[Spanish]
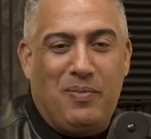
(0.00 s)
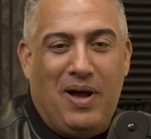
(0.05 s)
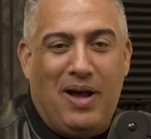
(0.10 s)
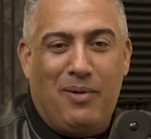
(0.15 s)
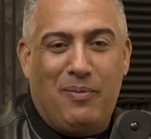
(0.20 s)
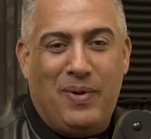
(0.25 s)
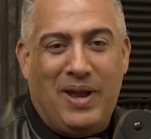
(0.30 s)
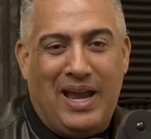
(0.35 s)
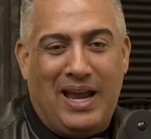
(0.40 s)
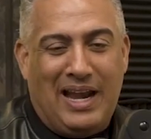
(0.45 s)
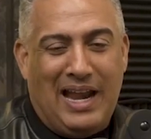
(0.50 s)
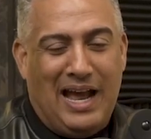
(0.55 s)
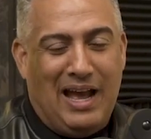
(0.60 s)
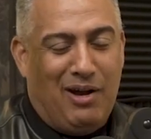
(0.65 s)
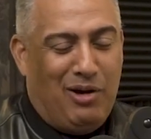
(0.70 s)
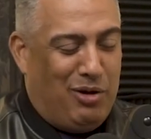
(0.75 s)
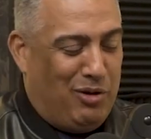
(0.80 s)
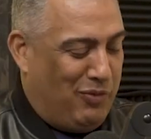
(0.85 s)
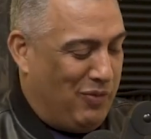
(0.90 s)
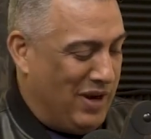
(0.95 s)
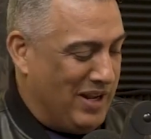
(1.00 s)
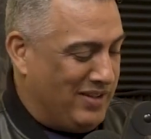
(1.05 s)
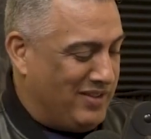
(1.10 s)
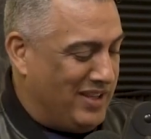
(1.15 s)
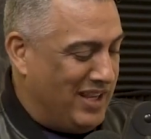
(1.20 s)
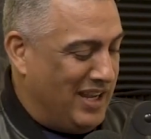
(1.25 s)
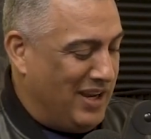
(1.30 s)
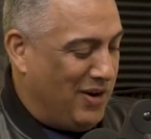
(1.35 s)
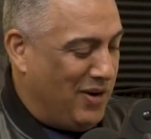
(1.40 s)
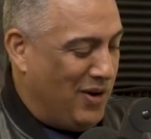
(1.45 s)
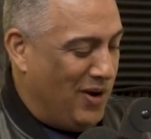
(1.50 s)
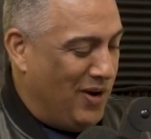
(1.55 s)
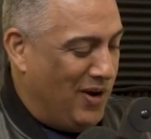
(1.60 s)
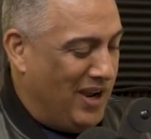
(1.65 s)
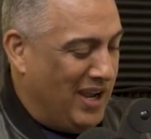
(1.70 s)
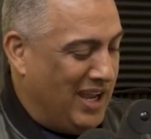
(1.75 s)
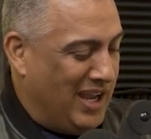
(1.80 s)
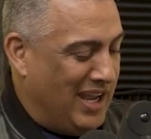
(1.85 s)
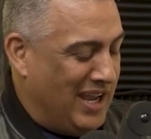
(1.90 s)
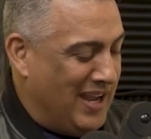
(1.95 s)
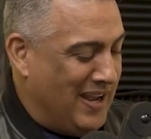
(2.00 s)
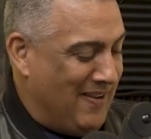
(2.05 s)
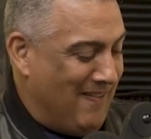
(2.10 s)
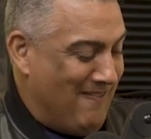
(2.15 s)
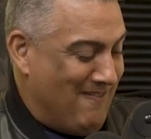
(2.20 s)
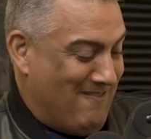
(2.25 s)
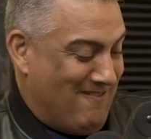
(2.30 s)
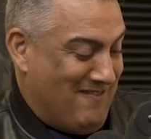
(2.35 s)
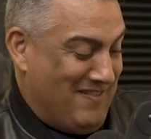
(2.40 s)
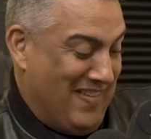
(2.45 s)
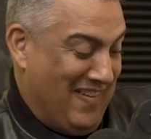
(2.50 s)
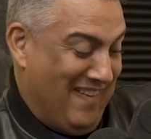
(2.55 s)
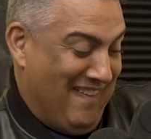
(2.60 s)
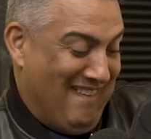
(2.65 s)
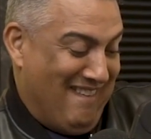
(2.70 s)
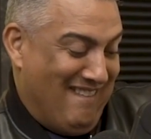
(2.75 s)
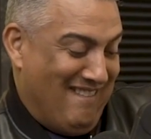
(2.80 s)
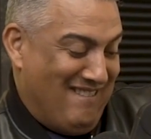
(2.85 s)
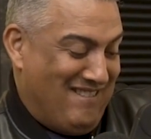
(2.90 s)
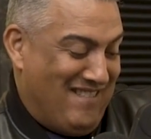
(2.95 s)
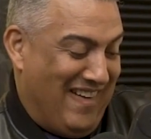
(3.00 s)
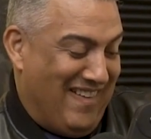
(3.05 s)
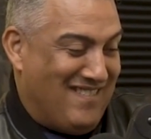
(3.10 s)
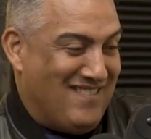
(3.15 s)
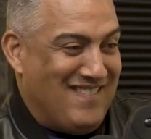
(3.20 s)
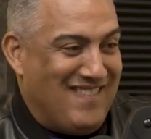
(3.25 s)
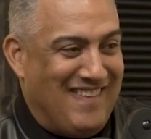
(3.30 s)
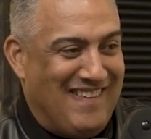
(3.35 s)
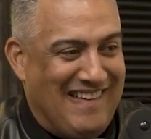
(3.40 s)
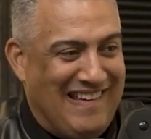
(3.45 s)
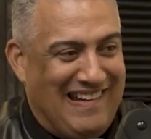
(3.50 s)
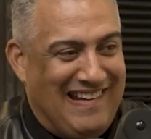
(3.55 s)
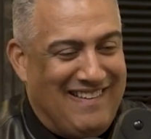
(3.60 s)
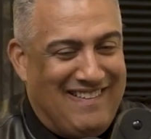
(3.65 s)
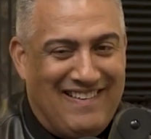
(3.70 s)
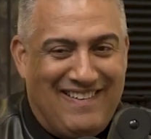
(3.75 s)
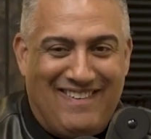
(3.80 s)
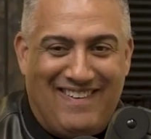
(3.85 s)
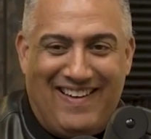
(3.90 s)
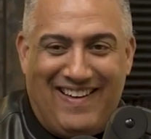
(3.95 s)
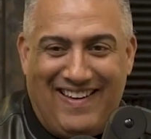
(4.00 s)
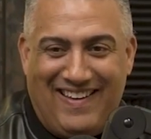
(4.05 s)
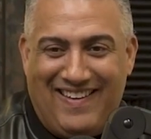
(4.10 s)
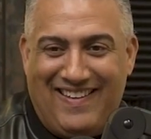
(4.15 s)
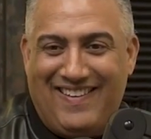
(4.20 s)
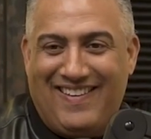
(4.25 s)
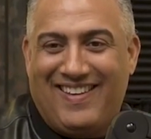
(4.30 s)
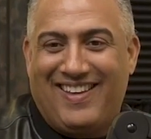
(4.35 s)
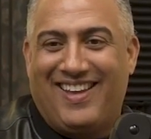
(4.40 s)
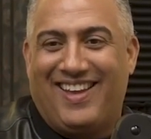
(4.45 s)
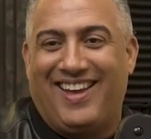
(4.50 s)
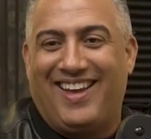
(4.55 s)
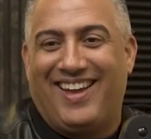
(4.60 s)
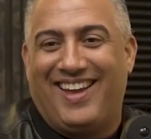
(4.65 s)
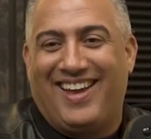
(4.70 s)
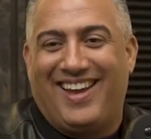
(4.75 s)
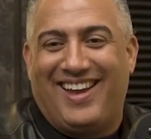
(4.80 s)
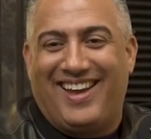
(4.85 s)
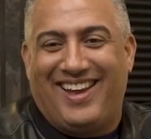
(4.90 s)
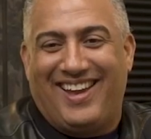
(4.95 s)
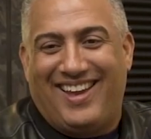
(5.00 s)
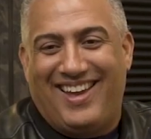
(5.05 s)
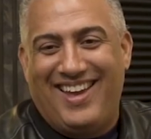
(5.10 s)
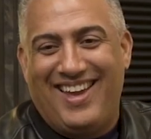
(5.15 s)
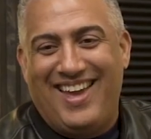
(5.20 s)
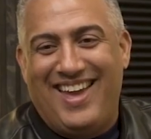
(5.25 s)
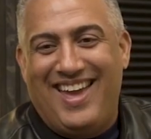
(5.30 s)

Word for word: Pamela o Francisco. Y... Pamela, velo ahí. Oh.